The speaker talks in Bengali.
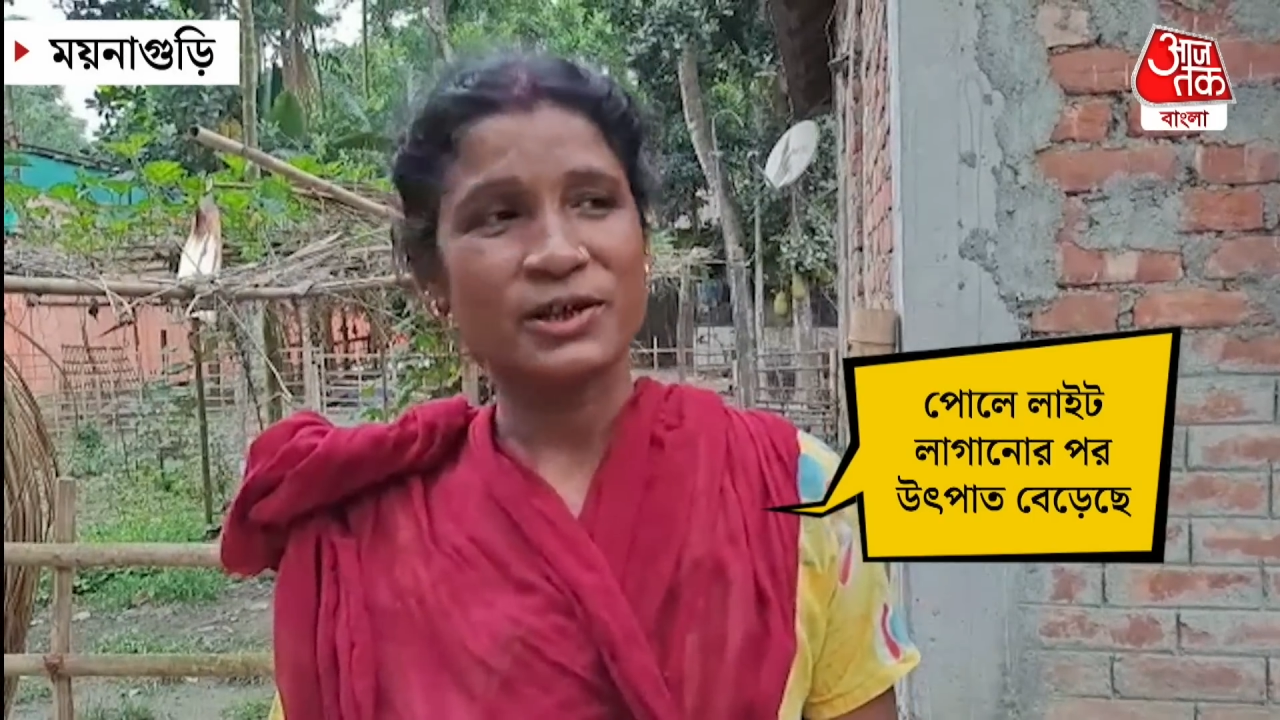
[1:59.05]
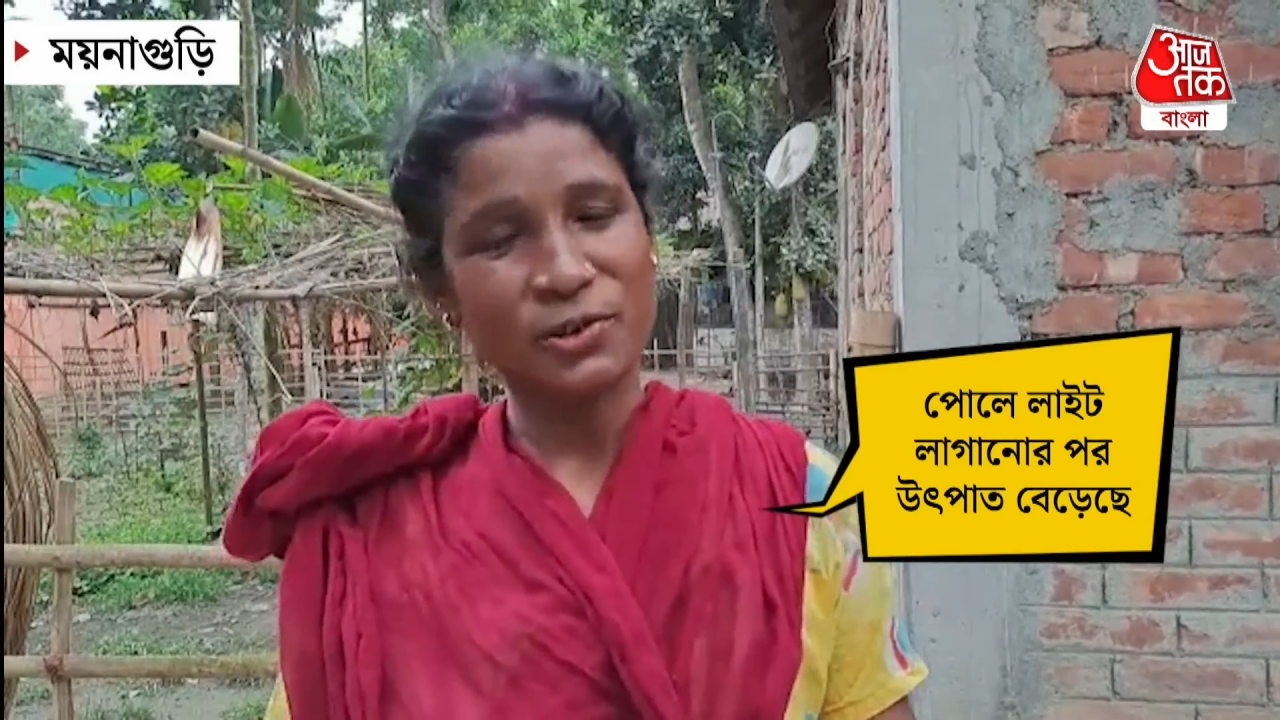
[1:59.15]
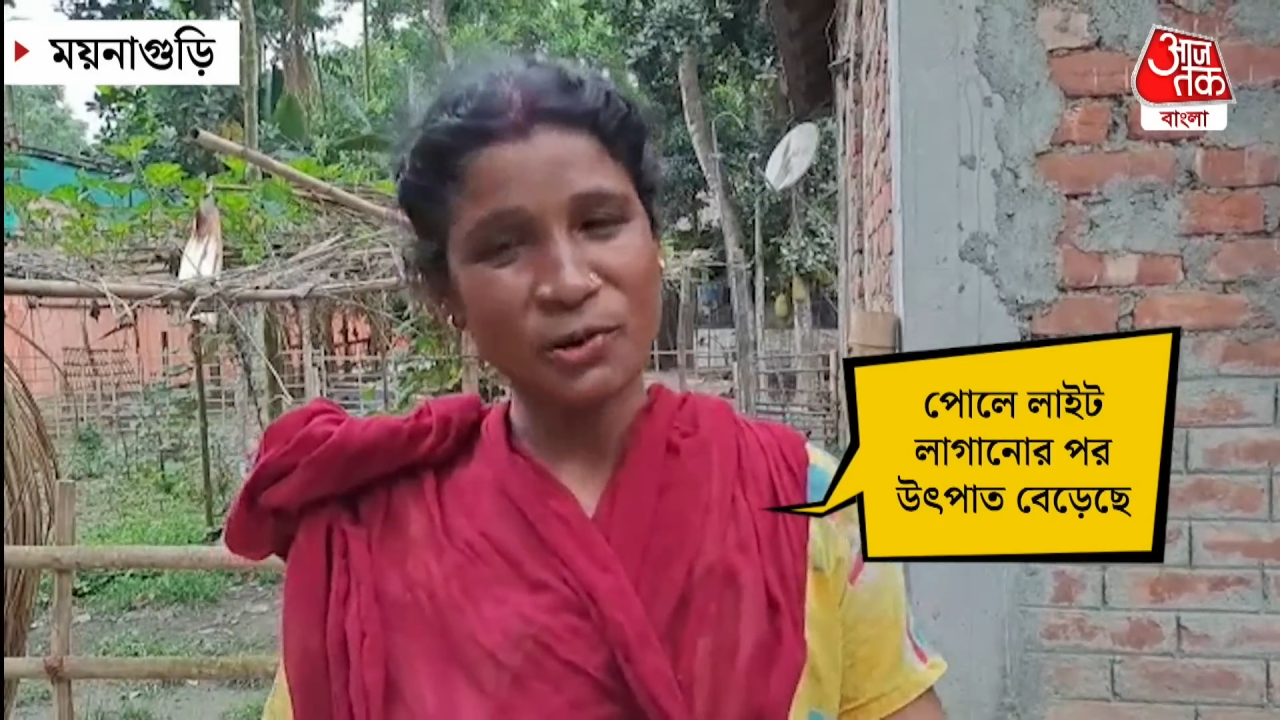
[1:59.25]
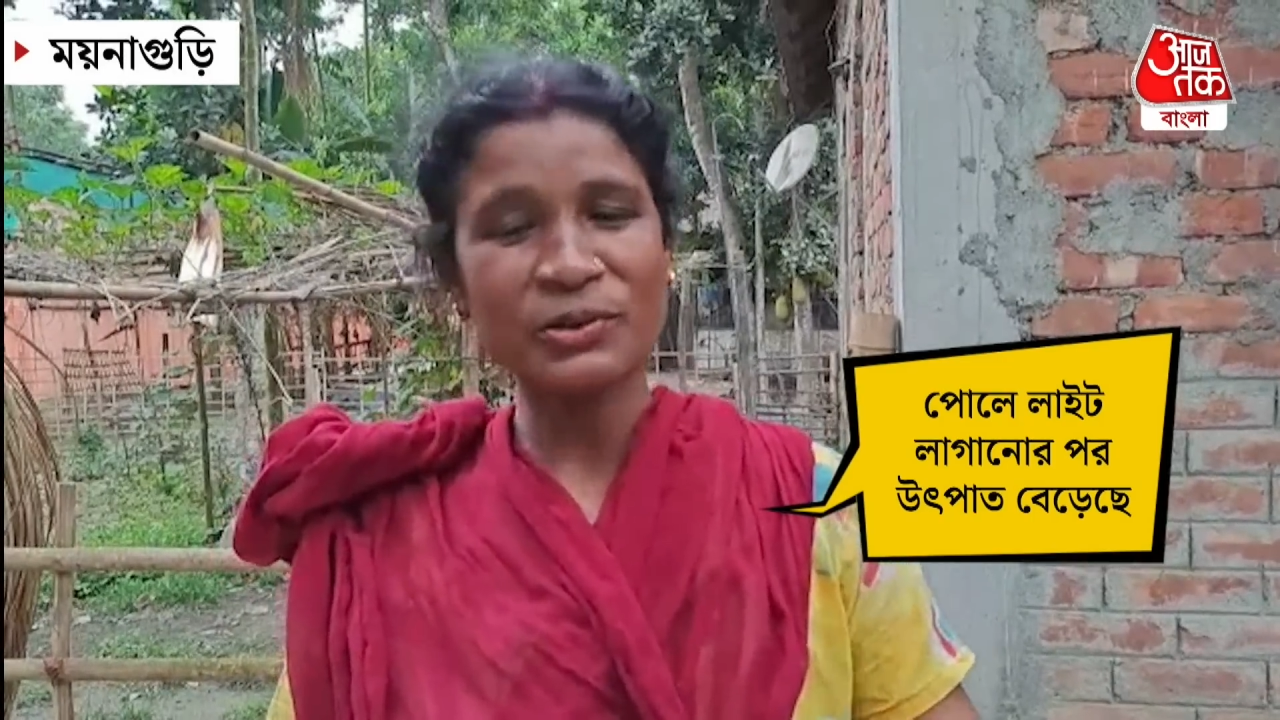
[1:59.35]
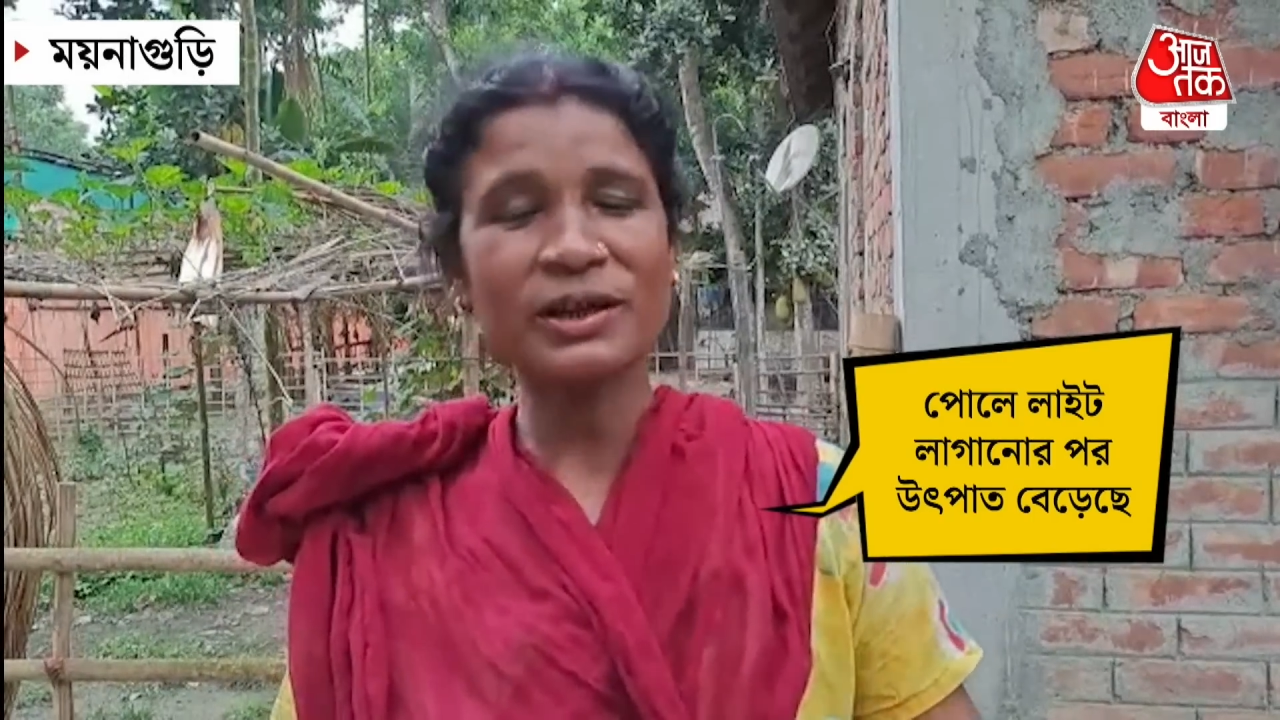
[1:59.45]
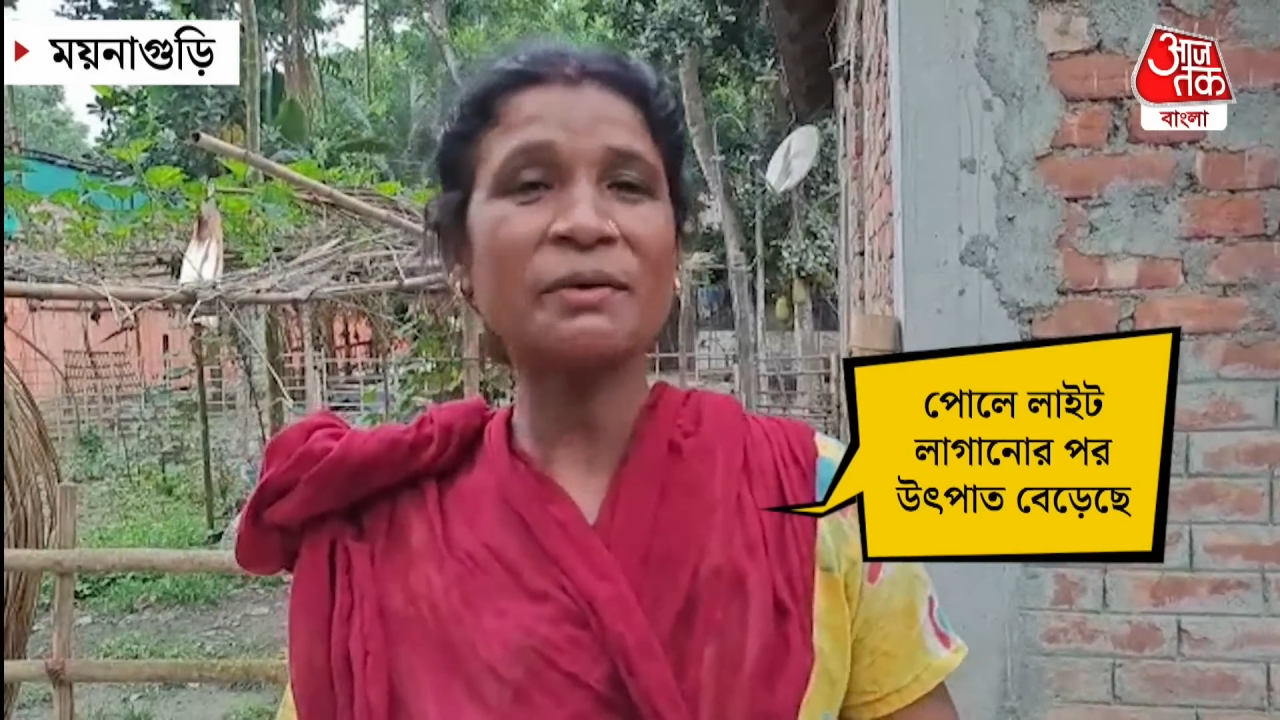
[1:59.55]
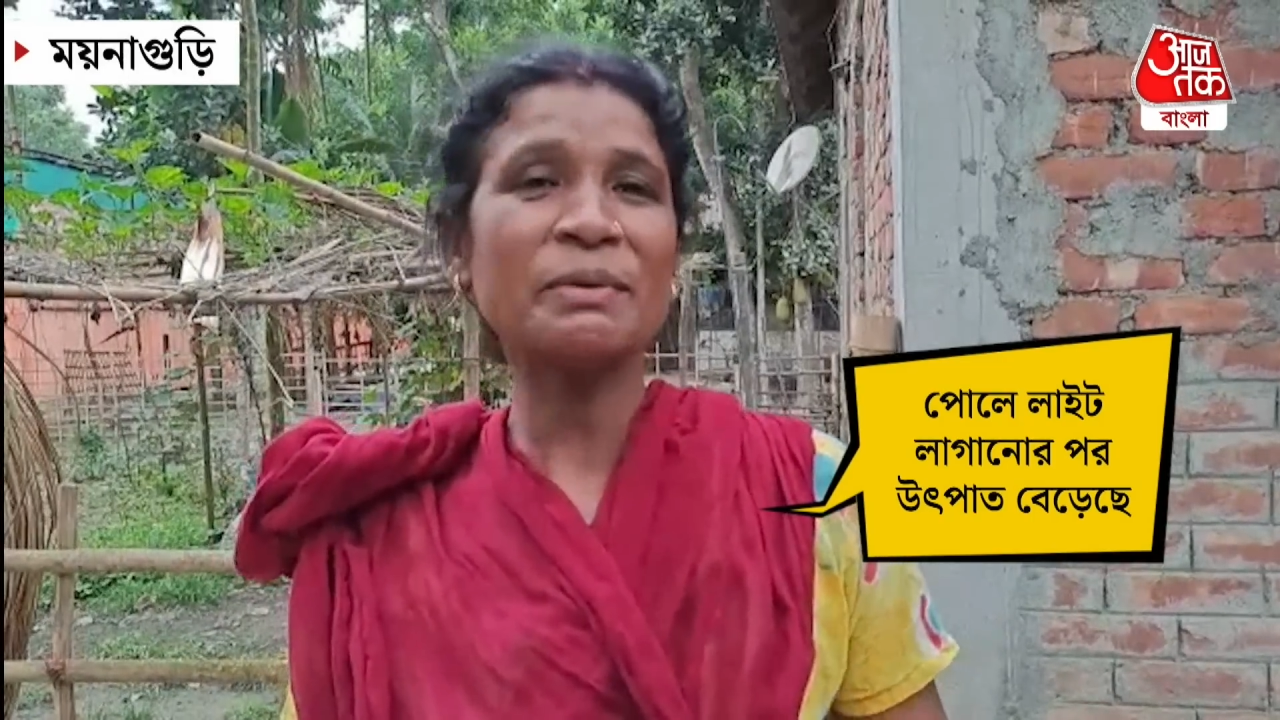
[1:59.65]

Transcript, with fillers: তখন থেকে